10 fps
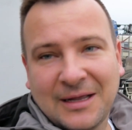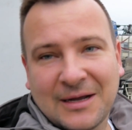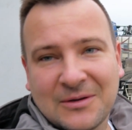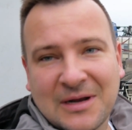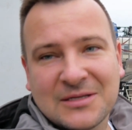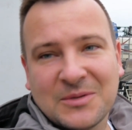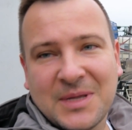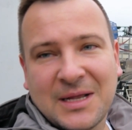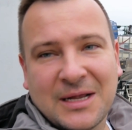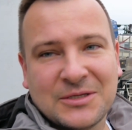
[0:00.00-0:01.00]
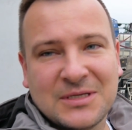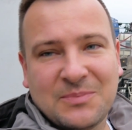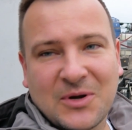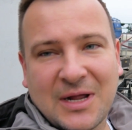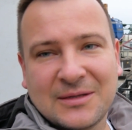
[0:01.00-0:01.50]
A jak ona sobie radzi z
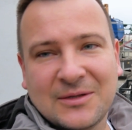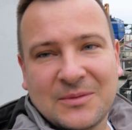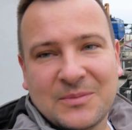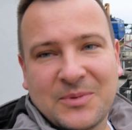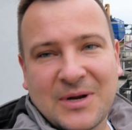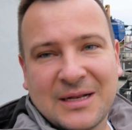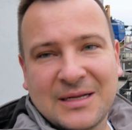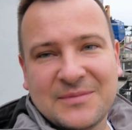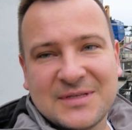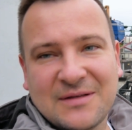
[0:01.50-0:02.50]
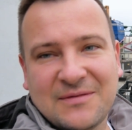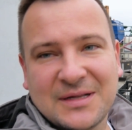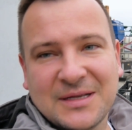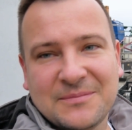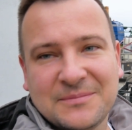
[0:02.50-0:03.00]
poranną, porannym
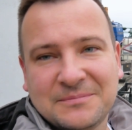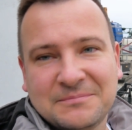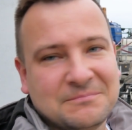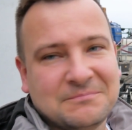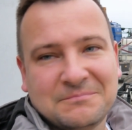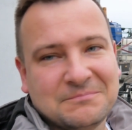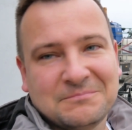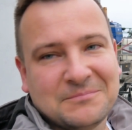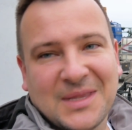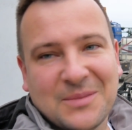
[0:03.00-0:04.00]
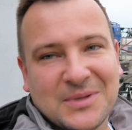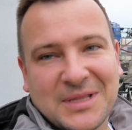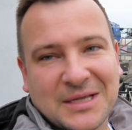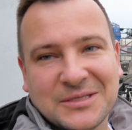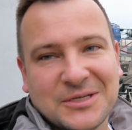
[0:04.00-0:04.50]
stawaniem? Nie
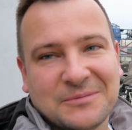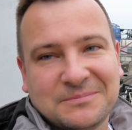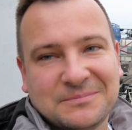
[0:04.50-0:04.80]
pytajcie.